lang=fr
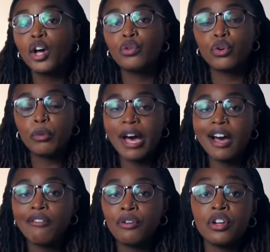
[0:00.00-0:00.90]
Donc,
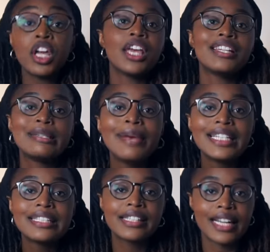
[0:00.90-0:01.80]
auparavant,
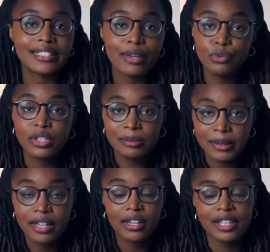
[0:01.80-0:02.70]
j'imagine qu'elle s'amusait
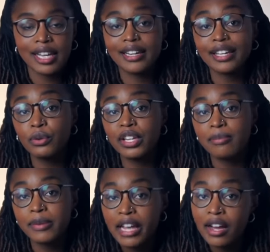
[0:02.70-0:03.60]
bien, qu'elle rigolait
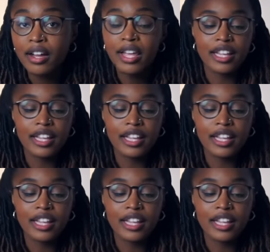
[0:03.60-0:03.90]
bien,